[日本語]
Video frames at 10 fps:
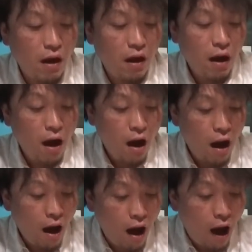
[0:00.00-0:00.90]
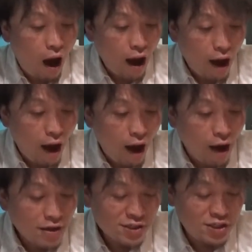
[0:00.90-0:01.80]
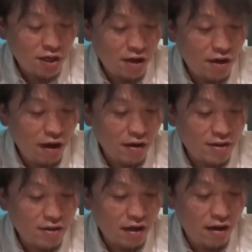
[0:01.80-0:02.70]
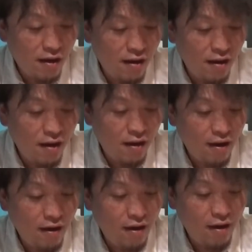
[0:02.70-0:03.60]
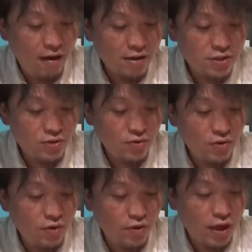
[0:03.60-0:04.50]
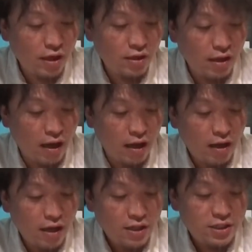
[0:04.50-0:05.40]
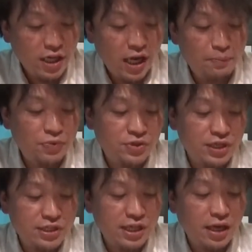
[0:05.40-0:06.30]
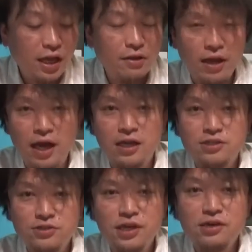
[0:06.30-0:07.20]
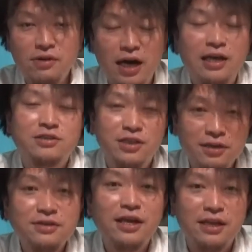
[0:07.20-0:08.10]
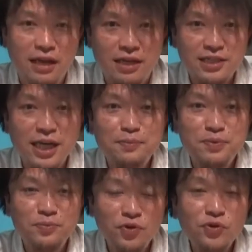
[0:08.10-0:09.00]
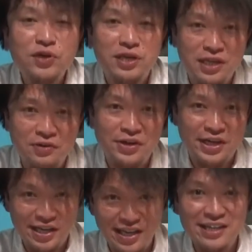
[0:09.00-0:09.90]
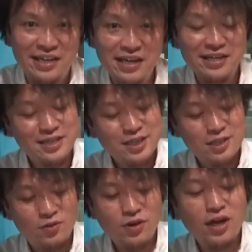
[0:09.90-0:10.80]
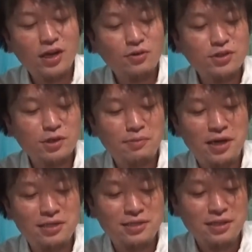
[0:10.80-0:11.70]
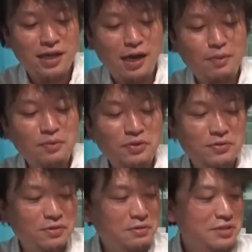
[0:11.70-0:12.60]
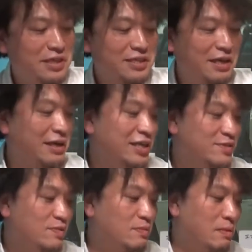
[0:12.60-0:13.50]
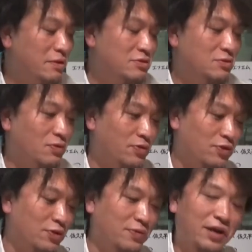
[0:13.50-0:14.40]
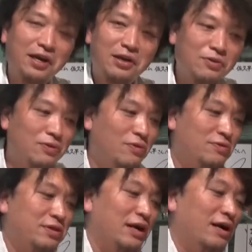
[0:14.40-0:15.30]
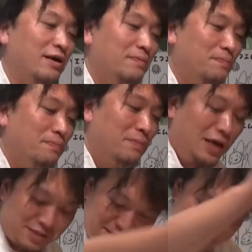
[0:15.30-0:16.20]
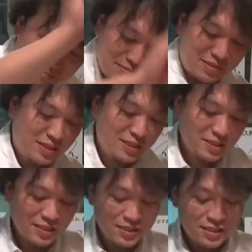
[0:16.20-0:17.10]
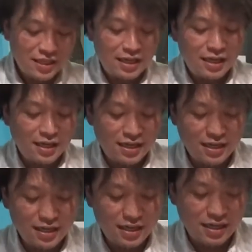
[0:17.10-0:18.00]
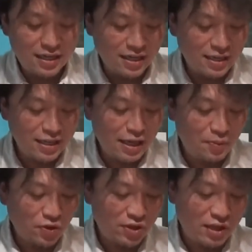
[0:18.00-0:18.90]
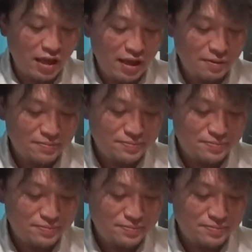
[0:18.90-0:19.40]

あ知らなかったそうなんだシャープって言っちゃいけないのに、ハッシュタグはハッシュタグなんだ。シャープもどきって言わなきゃいけないですね。これから気をつけます。奄美の黒うさぎさん、いつも豆情報とともにありがとうございます。えー、でもって、